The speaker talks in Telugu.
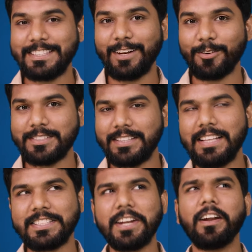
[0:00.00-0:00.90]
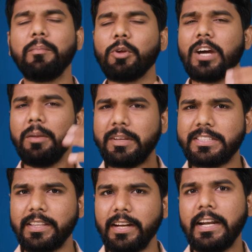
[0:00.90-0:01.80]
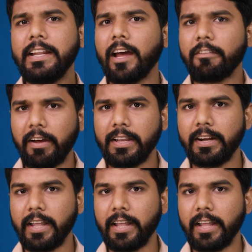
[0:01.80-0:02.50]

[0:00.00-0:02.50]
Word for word: విషయానికి వస్తే జనరల్ మీకు కనిపించేది డిడిఆర్ ఫైవ్